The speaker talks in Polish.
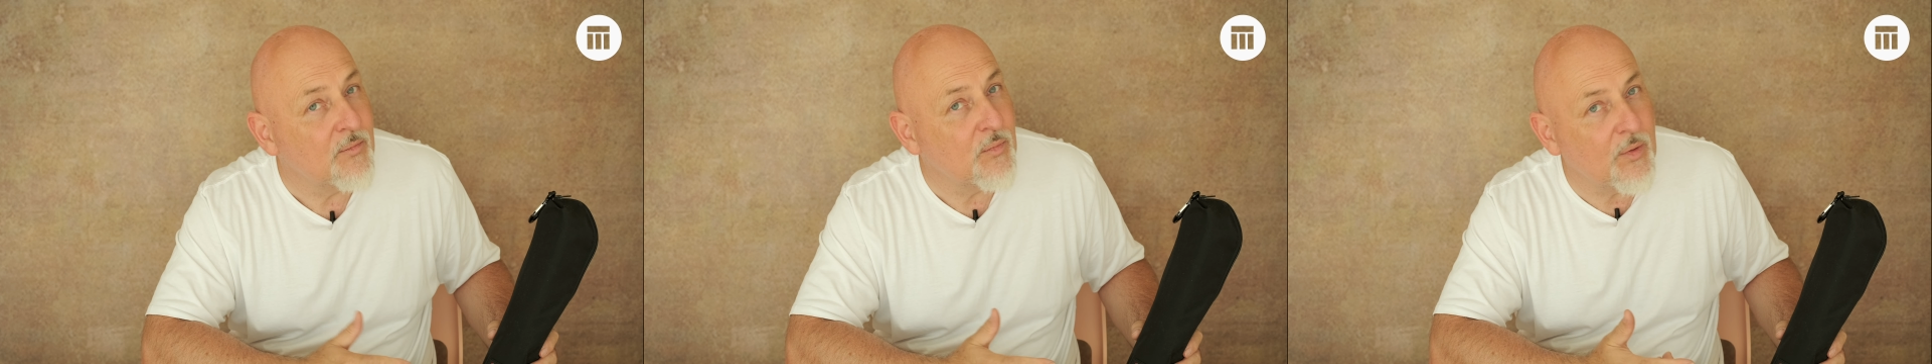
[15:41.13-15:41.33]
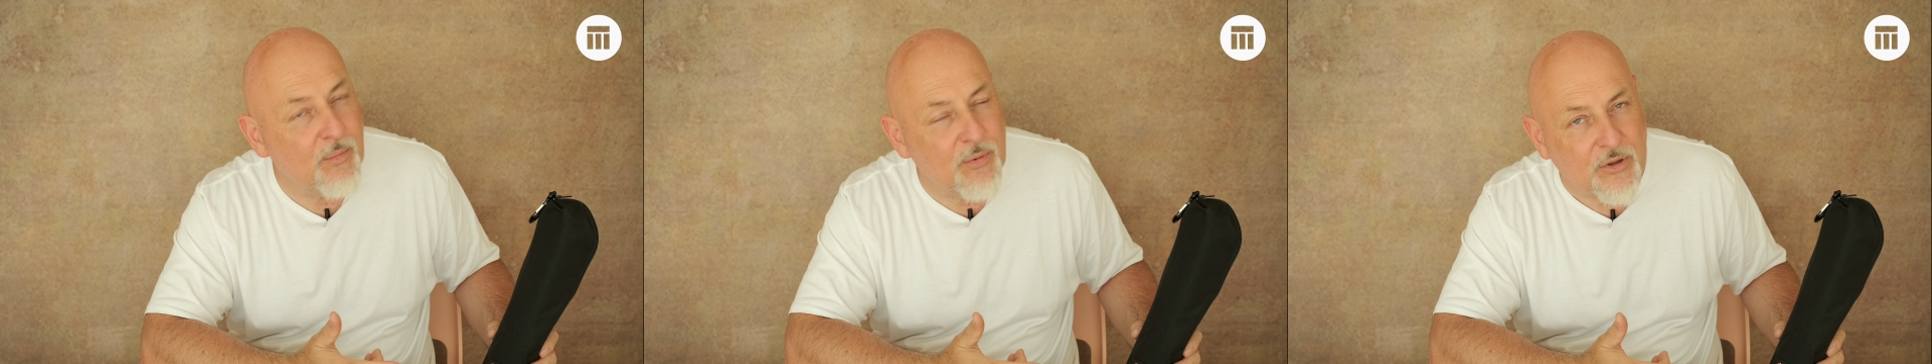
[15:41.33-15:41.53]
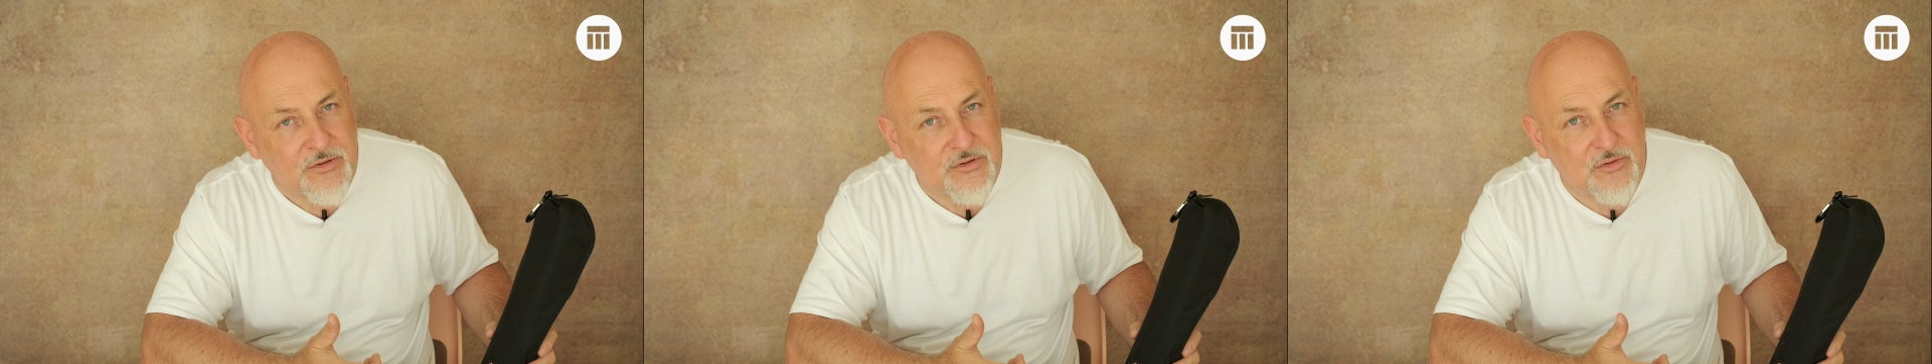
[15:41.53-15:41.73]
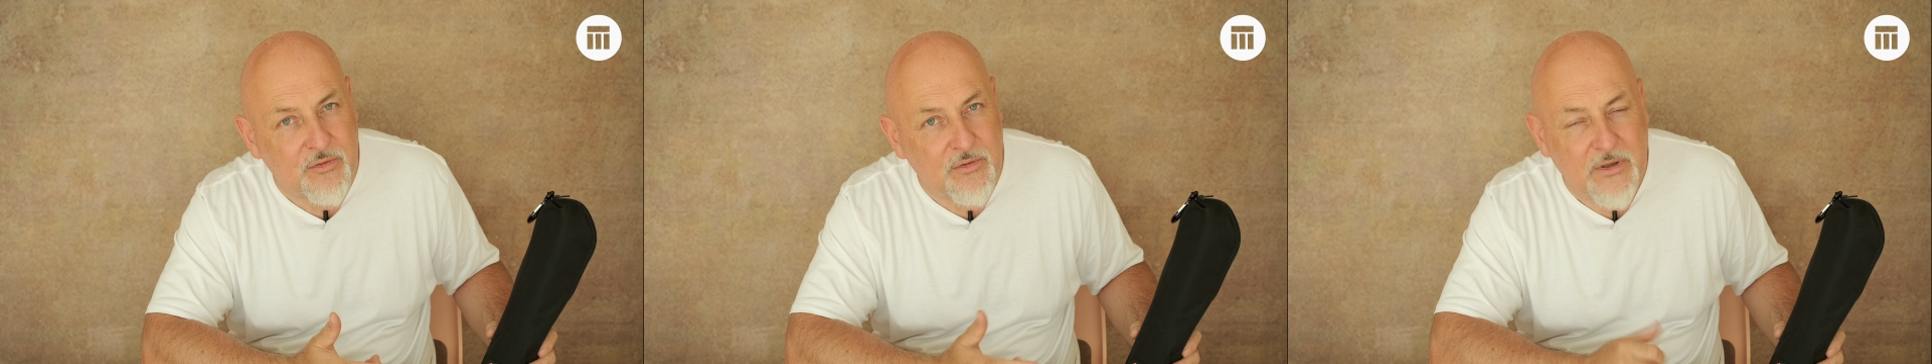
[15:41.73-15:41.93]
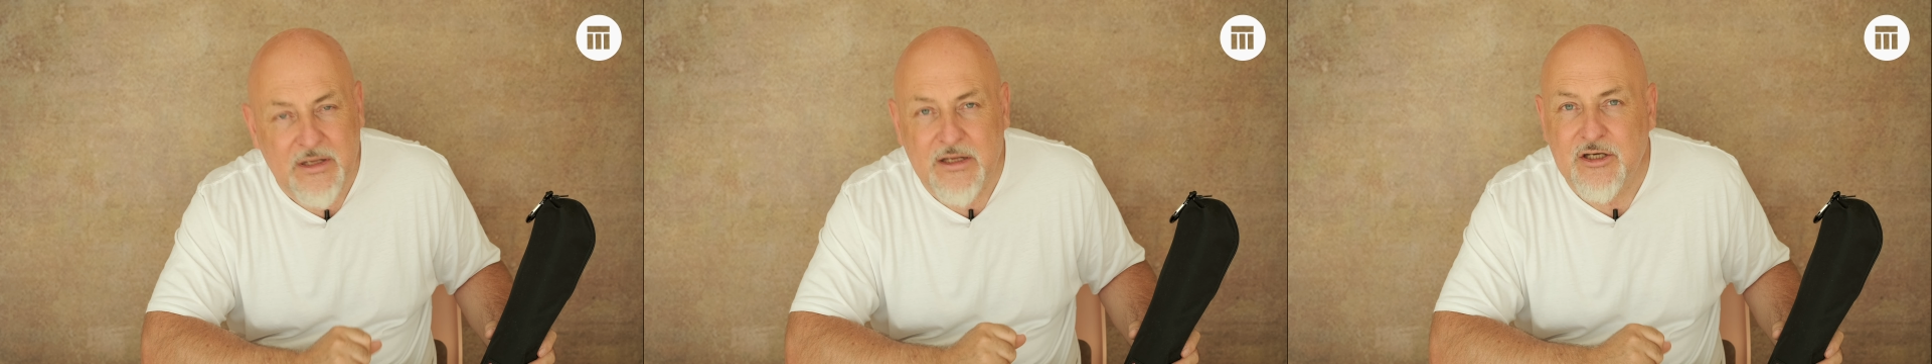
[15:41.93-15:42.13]
Po
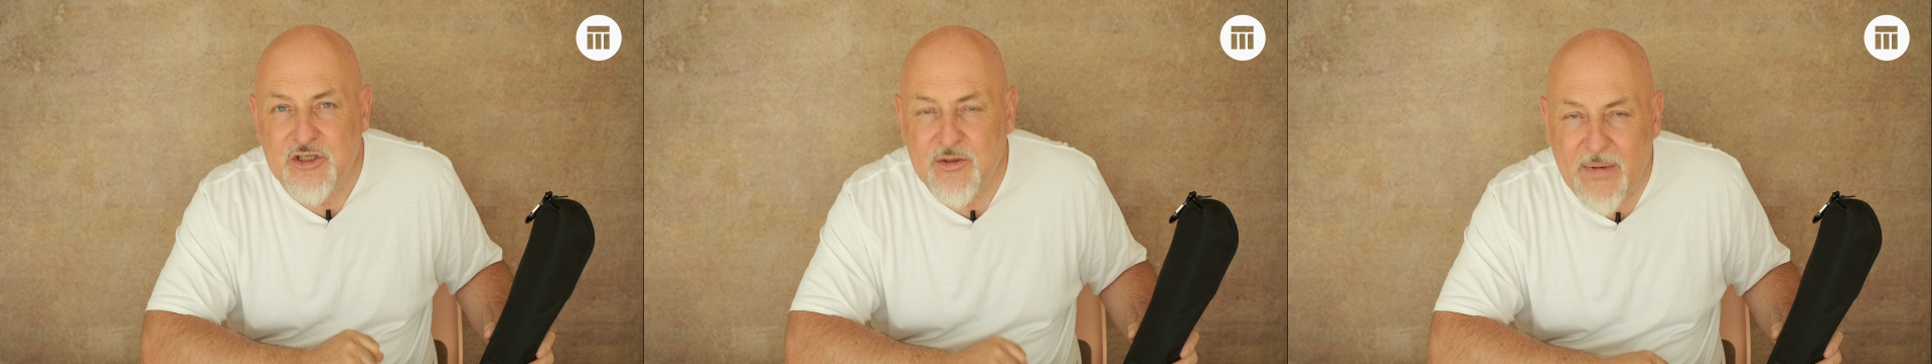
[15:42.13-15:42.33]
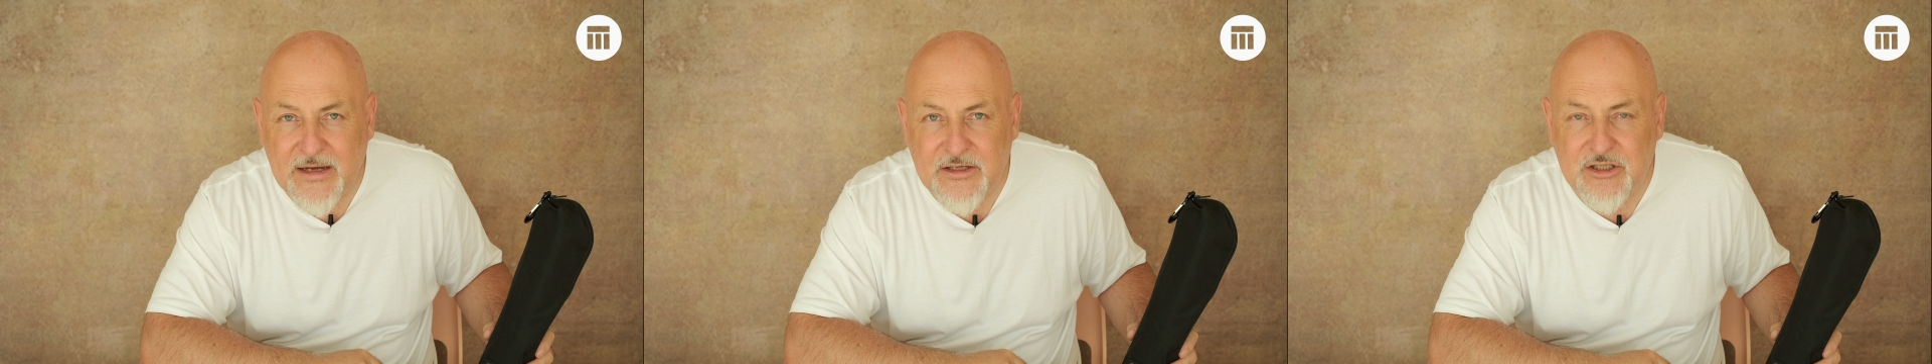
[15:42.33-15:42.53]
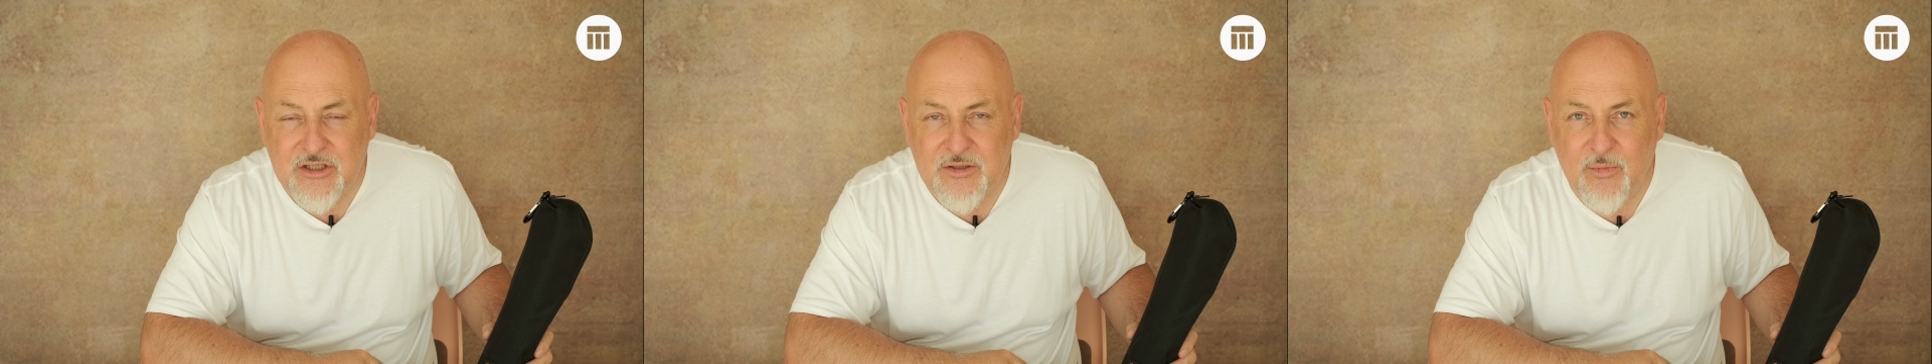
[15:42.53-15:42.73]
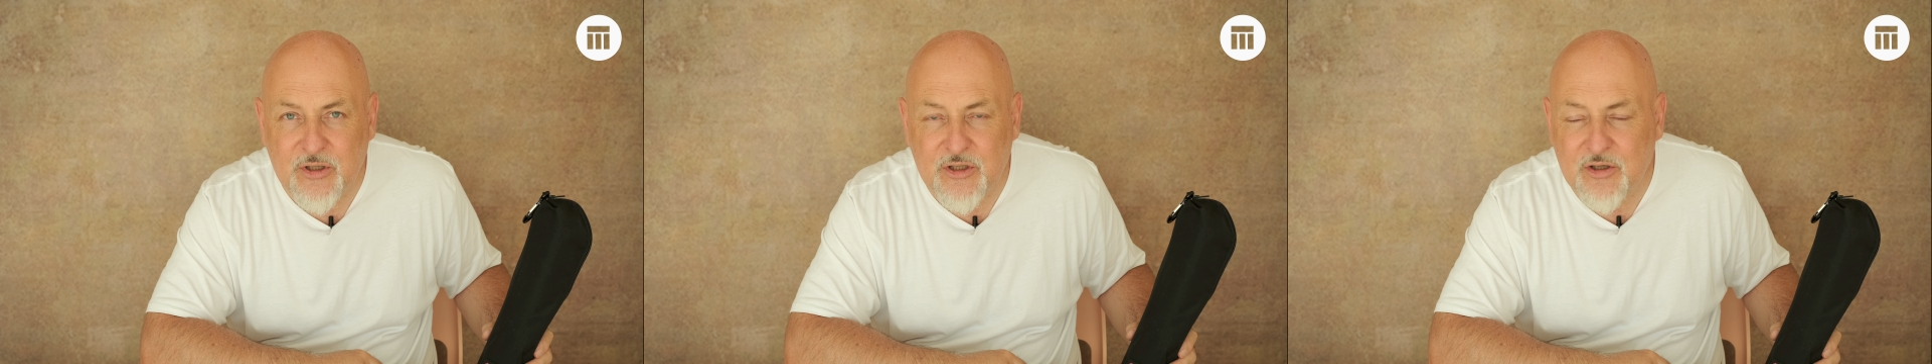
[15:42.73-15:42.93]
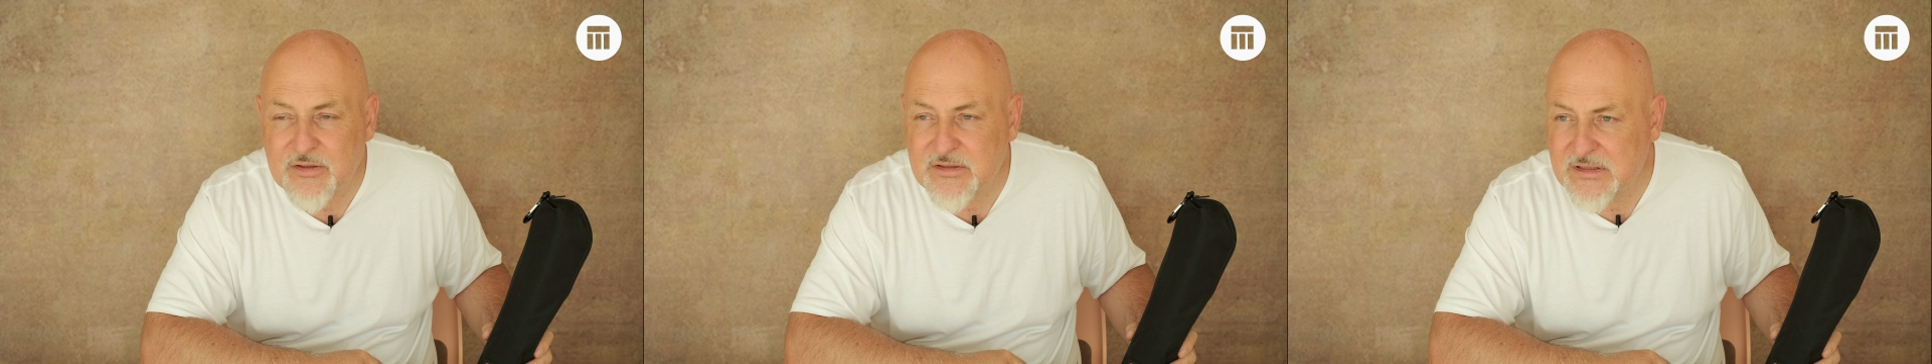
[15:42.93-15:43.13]
prostu. Trzymajcie się,
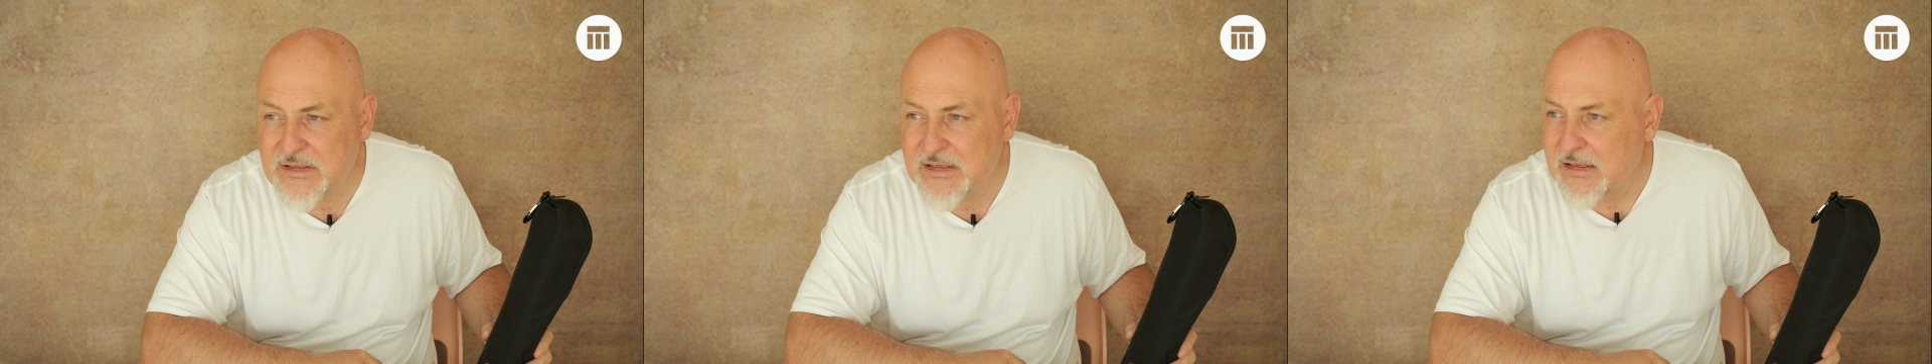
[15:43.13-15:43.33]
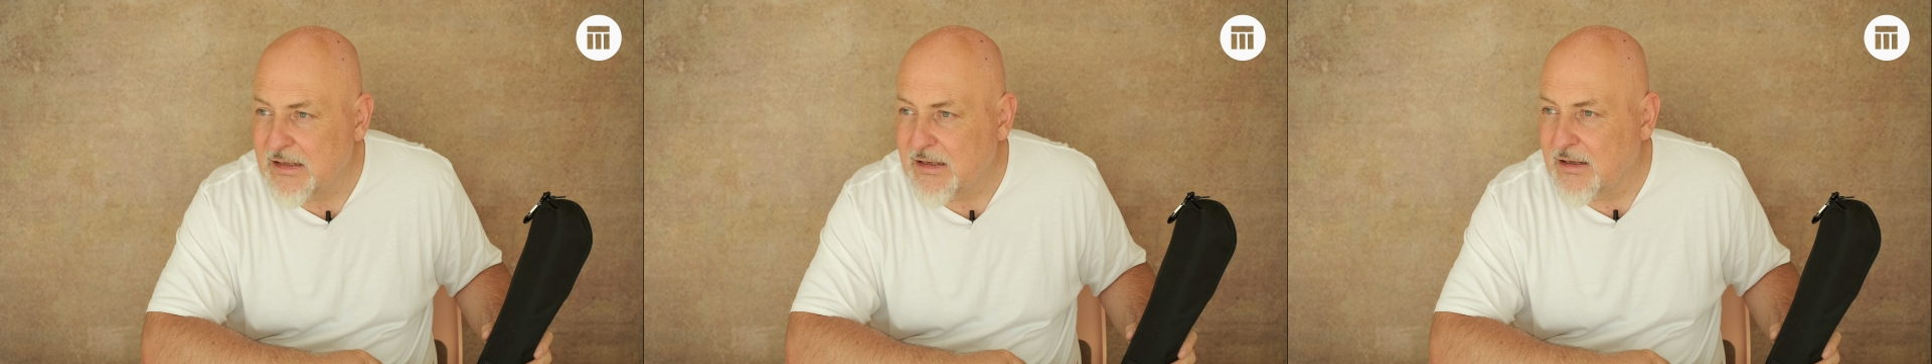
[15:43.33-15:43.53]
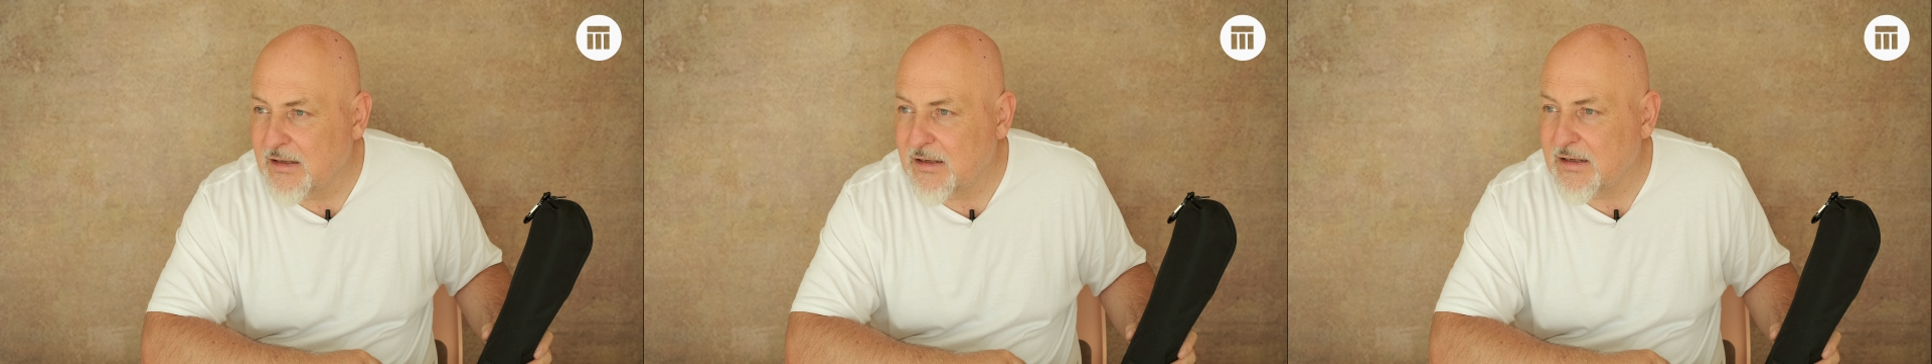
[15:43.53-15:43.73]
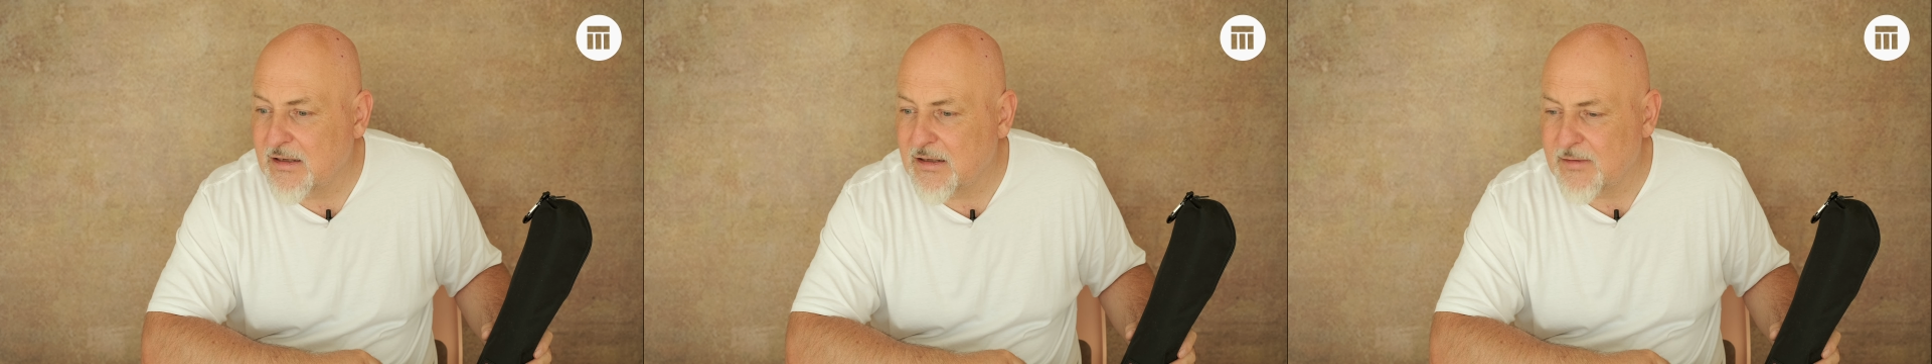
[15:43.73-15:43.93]
moi drodzy. E,